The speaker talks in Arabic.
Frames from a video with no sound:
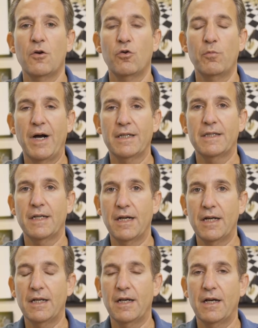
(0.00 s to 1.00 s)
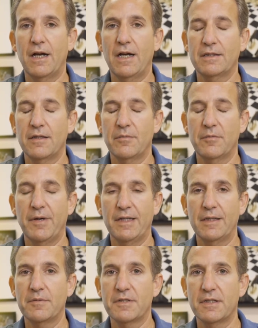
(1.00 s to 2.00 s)
وبعدنا لهلا حتى من
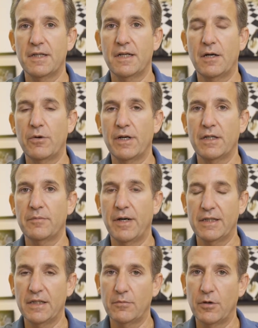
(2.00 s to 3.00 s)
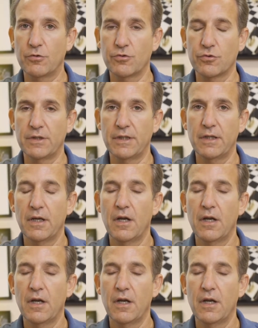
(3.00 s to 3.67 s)
بعدها بسنة العوارض بعدها موجودة